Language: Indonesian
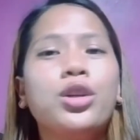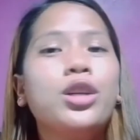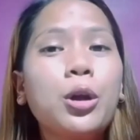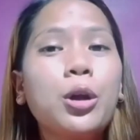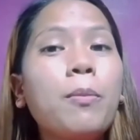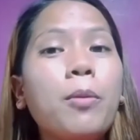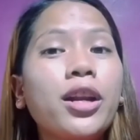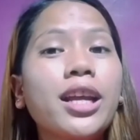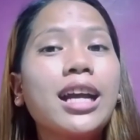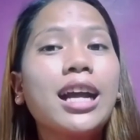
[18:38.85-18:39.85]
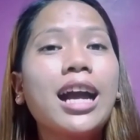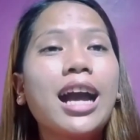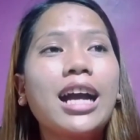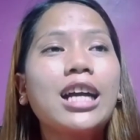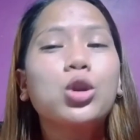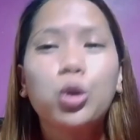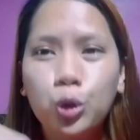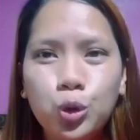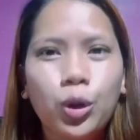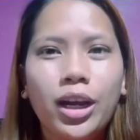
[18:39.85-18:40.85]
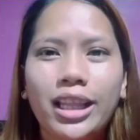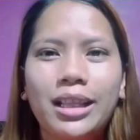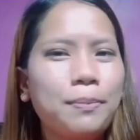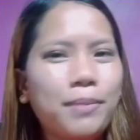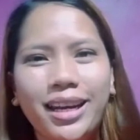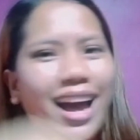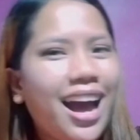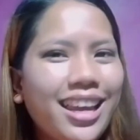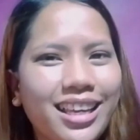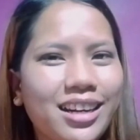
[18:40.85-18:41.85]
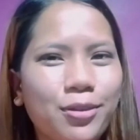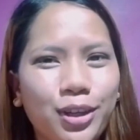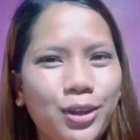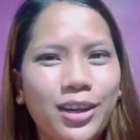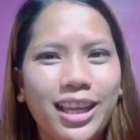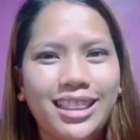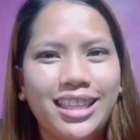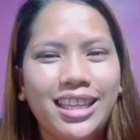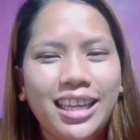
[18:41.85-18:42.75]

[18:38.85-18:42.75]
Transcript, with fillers: di nomor yang kakak akan tunjukkan pada akhir video nanti.